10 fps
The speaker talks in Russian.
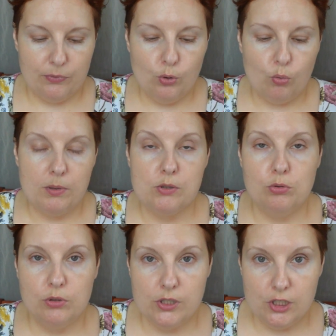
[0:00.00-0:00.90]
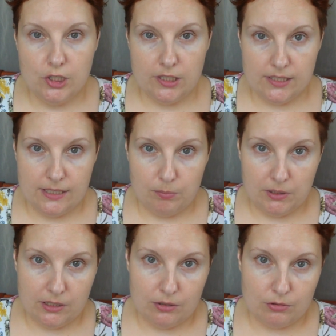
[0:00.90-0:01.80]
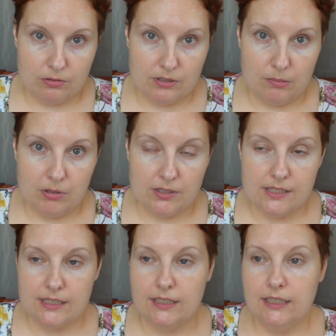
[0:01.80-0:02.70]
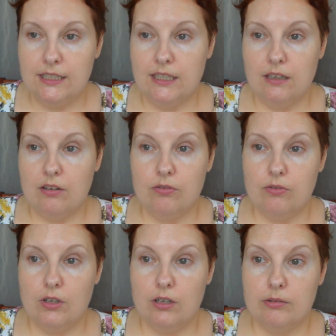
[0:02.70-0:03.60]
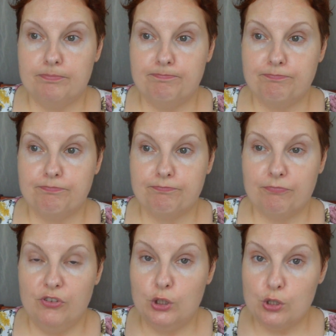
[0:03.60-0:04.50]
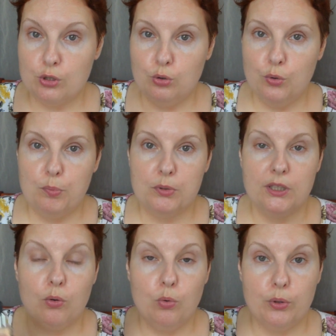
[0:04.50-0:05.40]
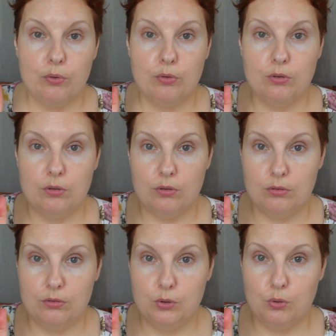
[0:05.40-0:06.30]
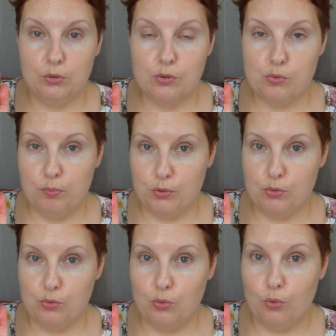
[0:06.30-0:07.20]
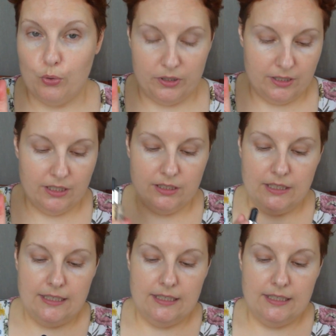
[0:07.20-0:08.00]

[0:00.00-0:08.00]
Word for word: Но поскольку сейчас я планирую собраться в фитнес-клуб, такой э, тон супер сухой, да,